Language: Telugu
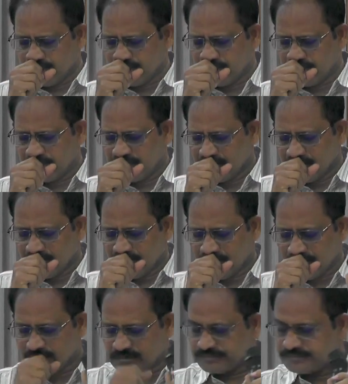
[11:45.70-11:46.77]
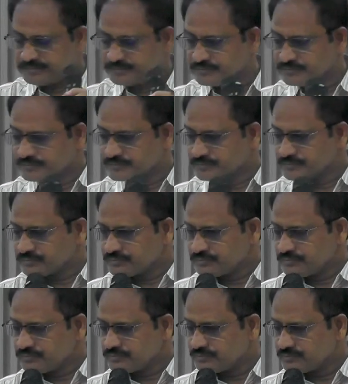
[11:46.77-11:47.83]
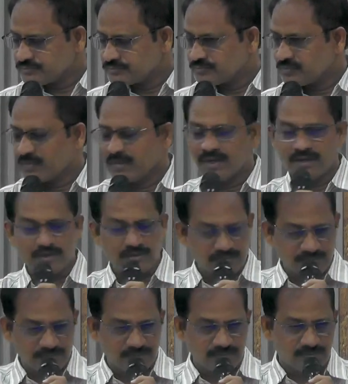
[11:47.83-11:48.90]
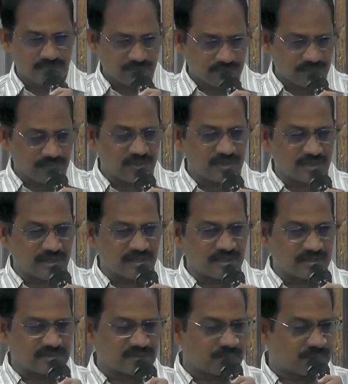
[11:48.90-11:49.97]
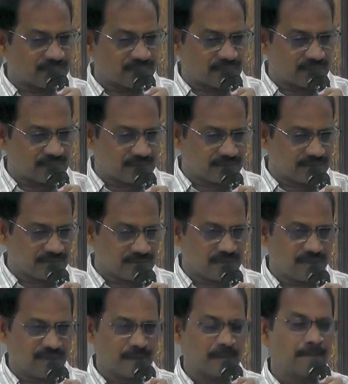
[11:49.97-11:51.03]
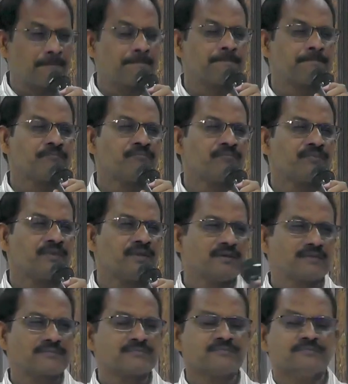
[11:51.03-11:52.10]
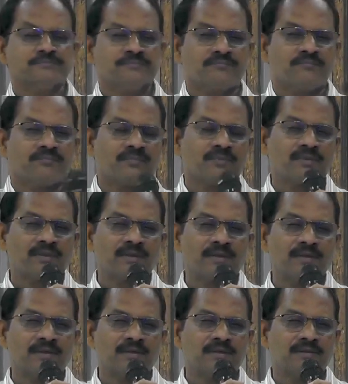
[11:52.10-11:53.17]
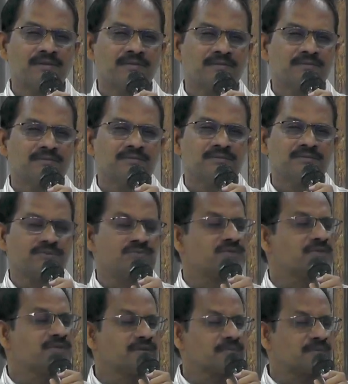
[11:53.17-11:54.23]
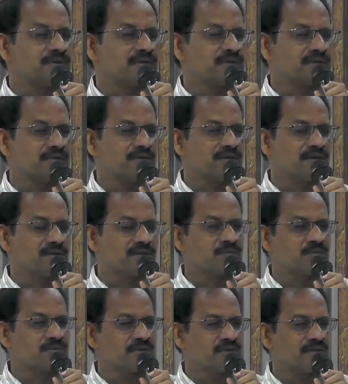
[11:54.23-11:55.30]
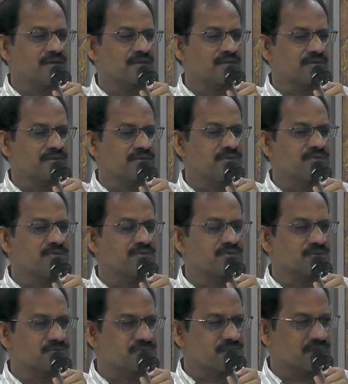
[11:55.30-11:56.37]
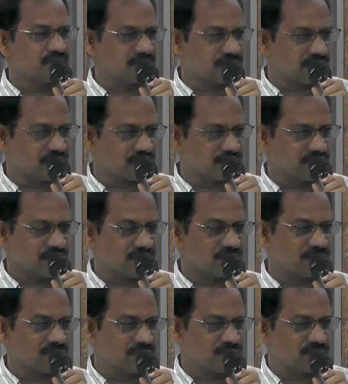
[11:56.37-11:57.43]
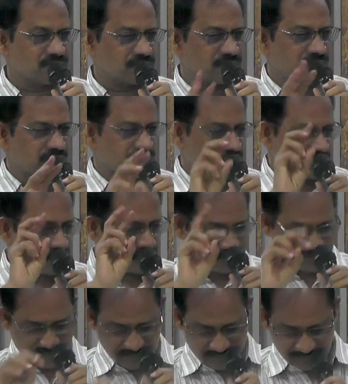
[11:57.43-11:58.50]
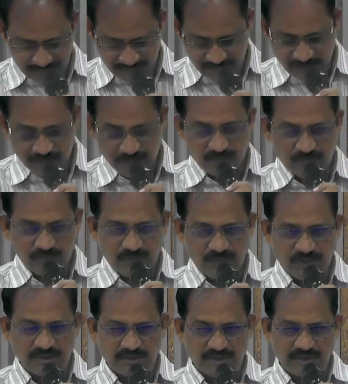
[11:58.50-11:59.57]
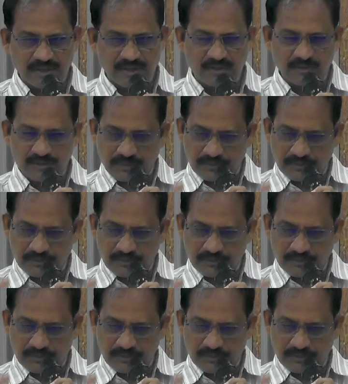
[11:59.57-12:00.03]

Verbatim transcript: దేవుడు నన్ను అసహించుకోకూడదు మీరు గట్టిగా చెప్పట్లేదేంటి దేవుడు నన్ను అసహించుకోకూడదు వచ్చేటప్పుడే ఒక గంట ముందే ఆడతో యుద్ధం చేసి వచ్చానంటారు ఎవరో ఇద్దరు ఉన్నారు ఇక్కడ మీ ఇంటికాడ గొడవ